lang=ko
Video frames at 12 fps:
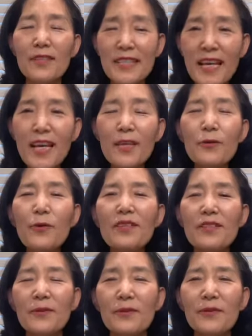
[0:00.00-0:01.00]

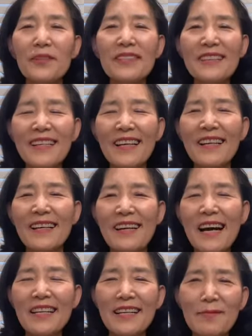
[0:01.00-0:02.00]
최종적으로는
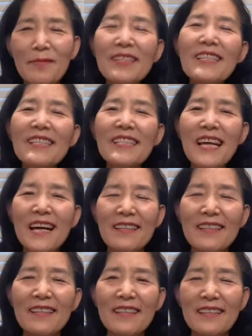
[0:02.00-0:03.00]
하나님을
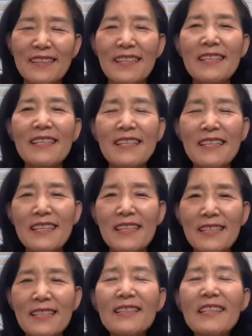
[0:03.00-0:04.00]
의지하는
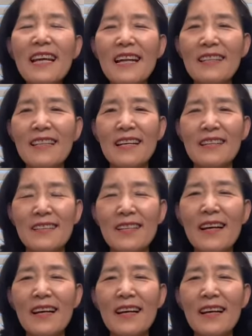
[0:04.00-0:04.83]
의인이 승리한다는